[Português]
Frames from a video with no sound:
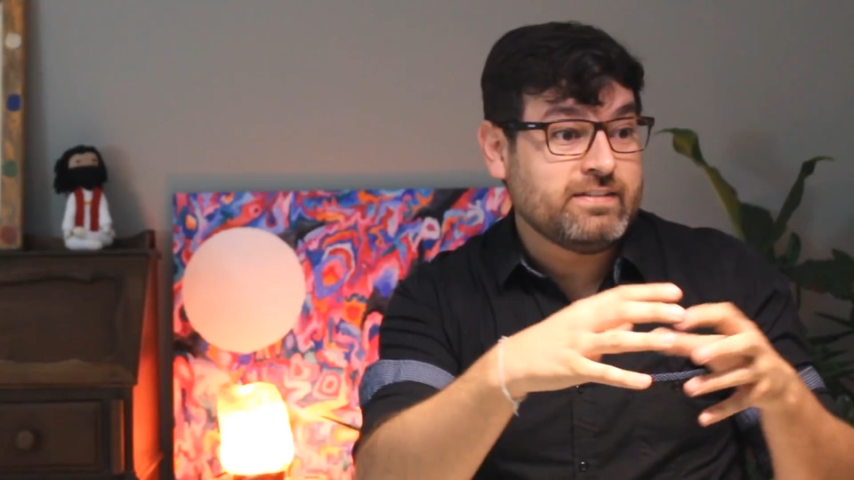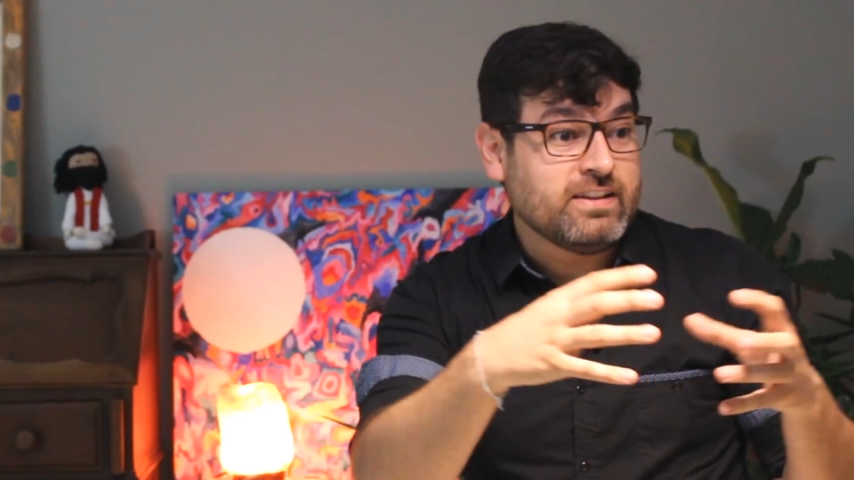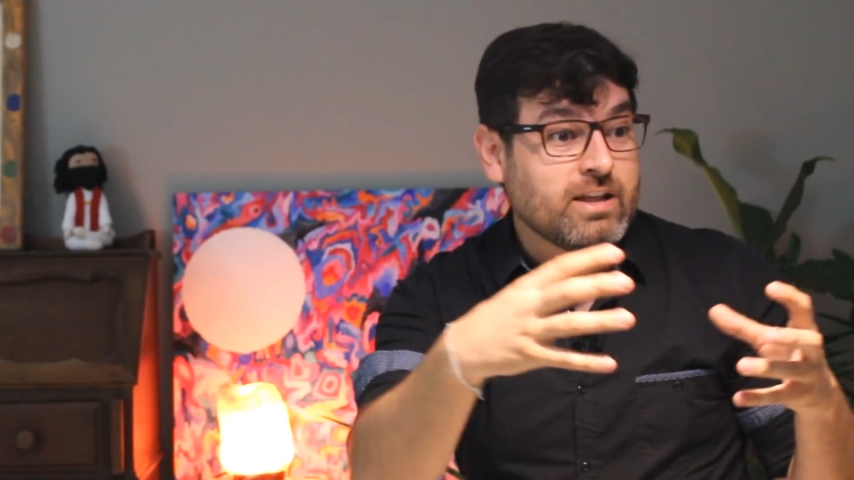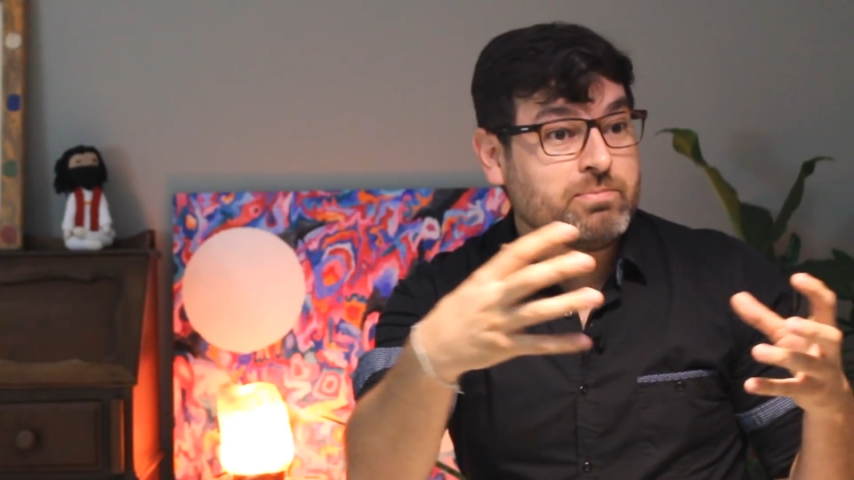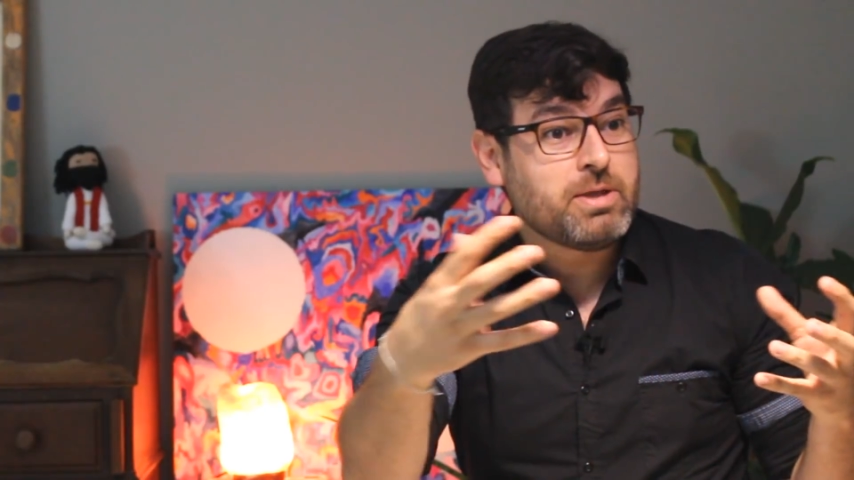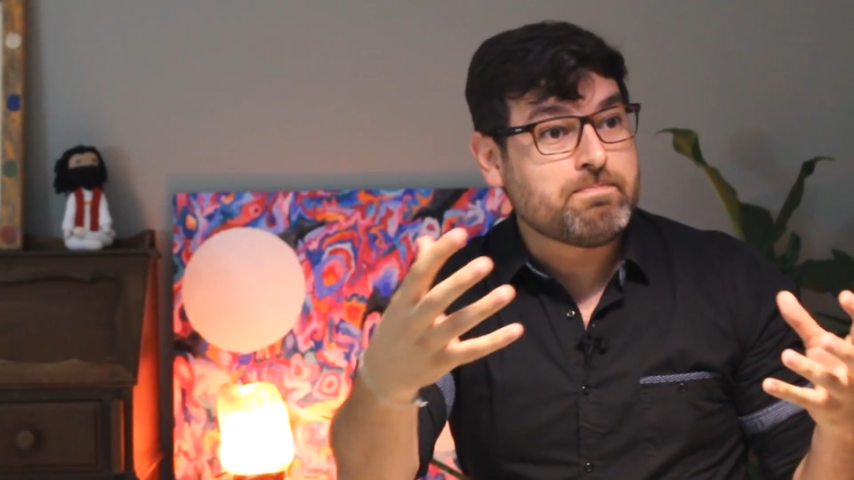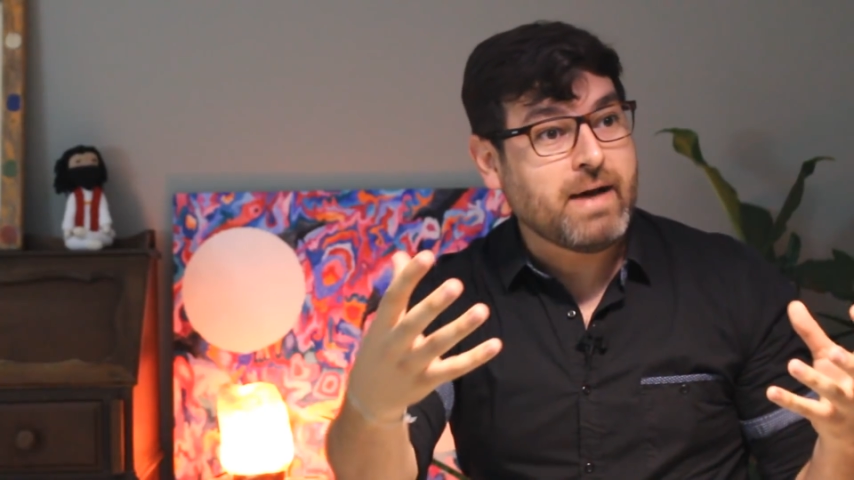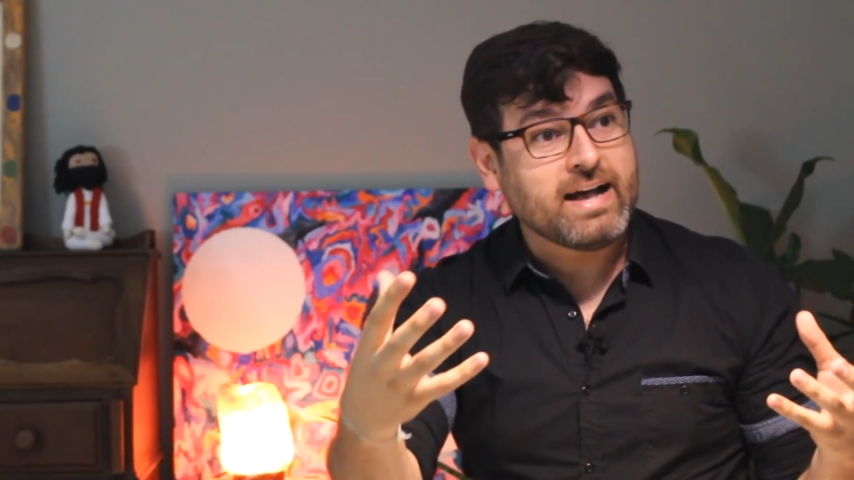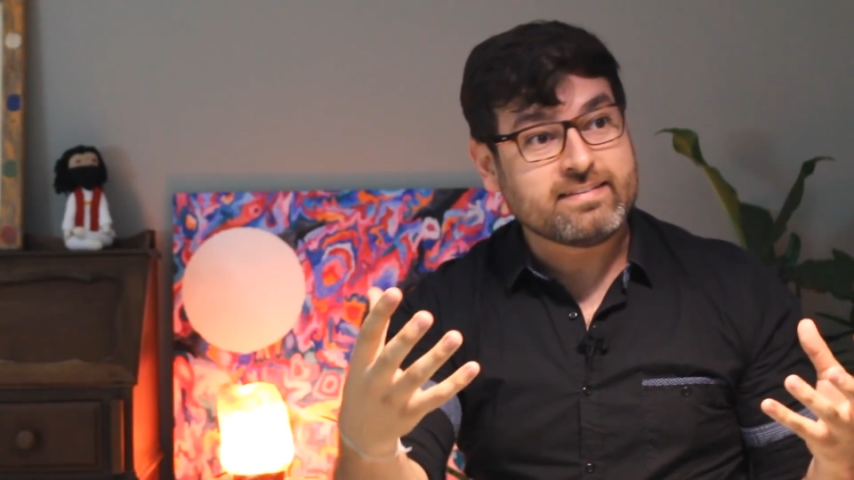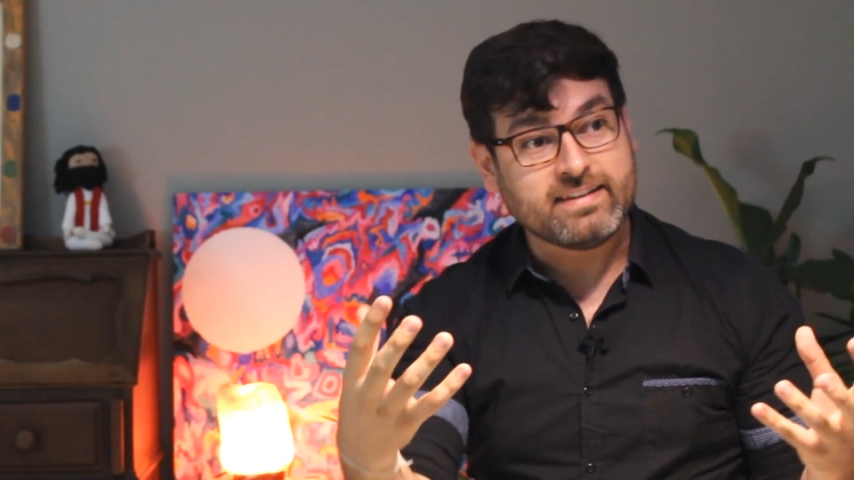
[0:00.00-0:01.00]
esse tempo que
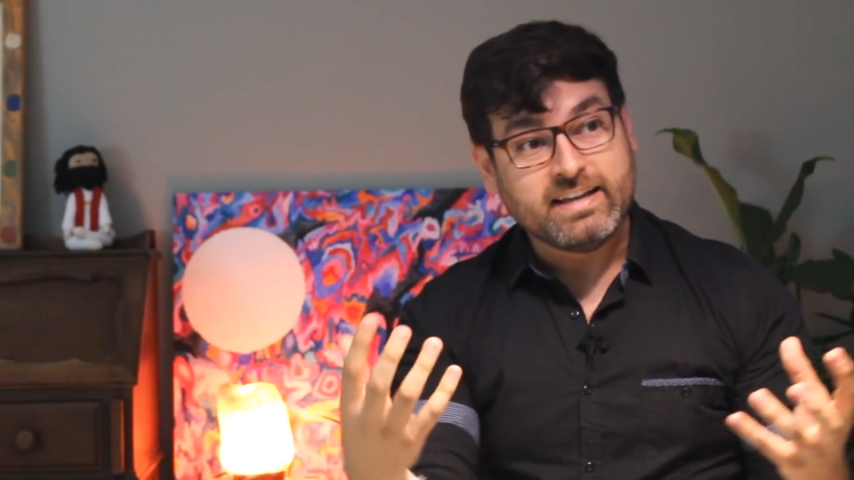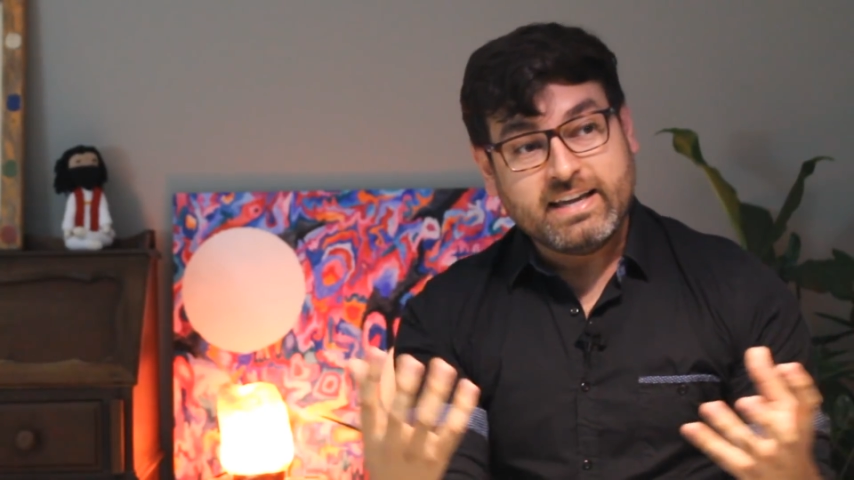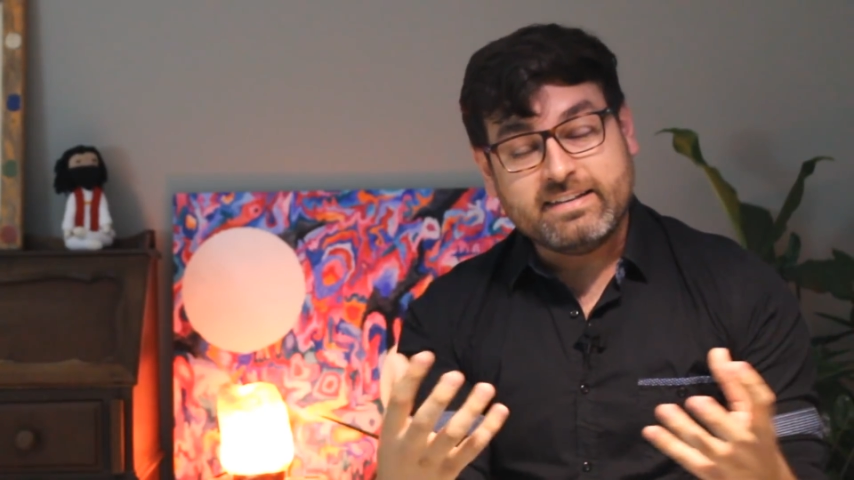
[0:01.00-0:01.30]
passa,